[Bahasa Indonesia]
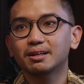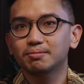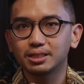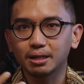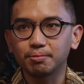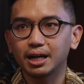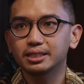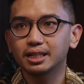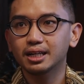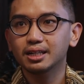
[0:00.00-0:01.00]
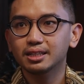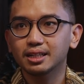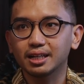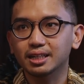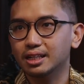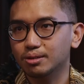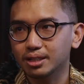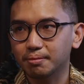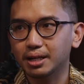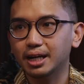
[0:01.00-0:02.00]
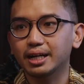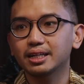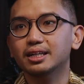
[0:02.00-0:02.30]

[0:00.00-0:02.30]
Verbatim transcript: bisa belajar tentang satu sama lain